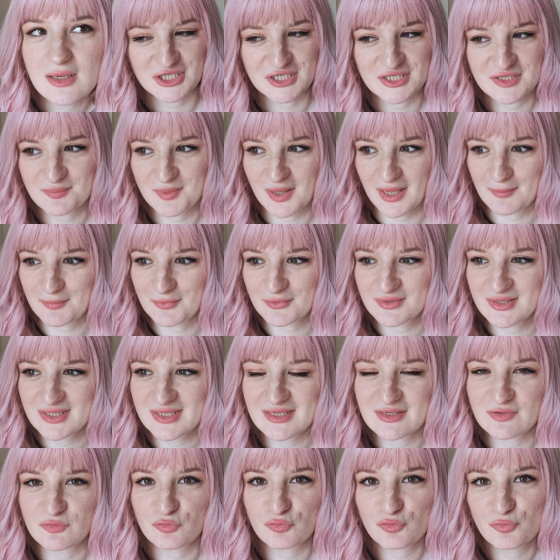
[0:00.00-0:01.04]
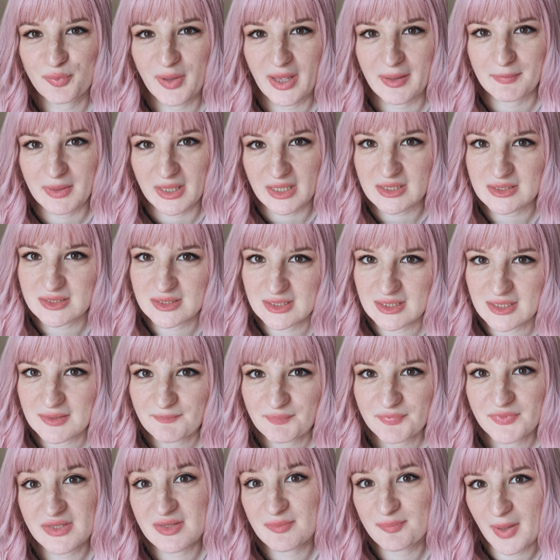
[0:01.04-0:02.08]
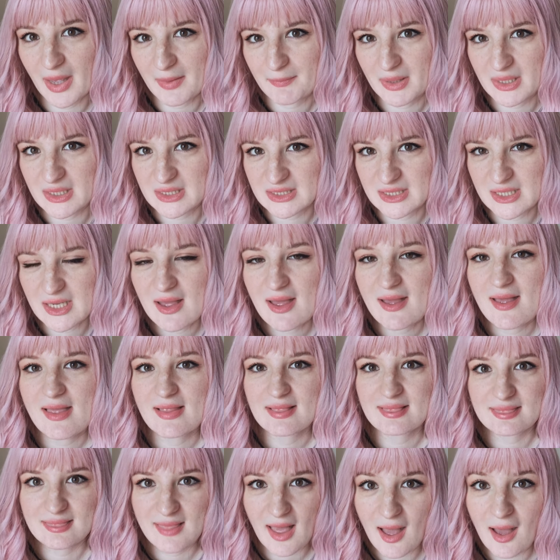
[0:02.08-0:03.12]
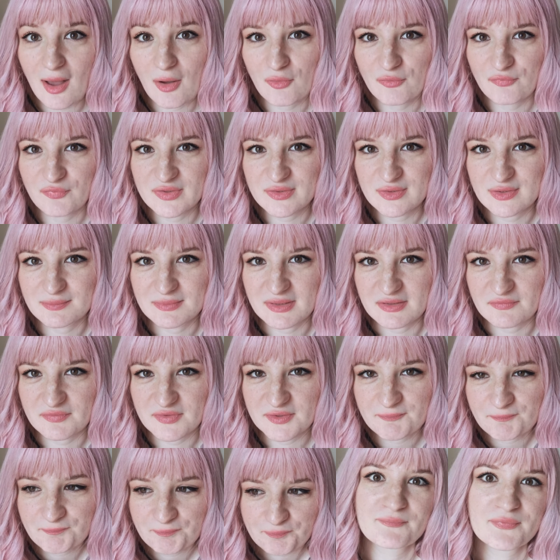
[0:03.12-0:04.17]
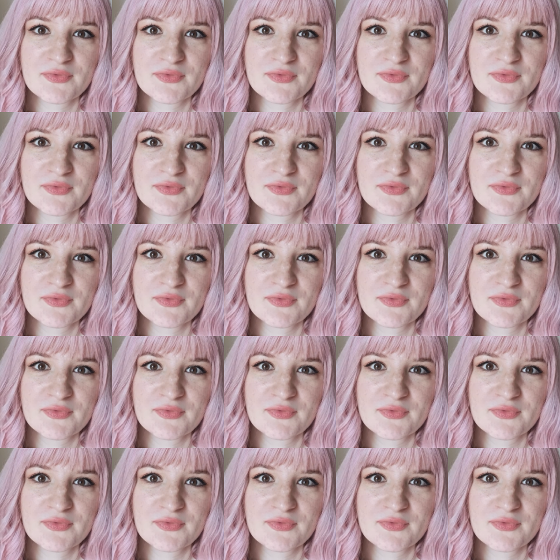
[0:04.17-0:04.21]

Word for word: J'ai expérimenté les supermarchés, hypermarchés tard en fait dans ma vie.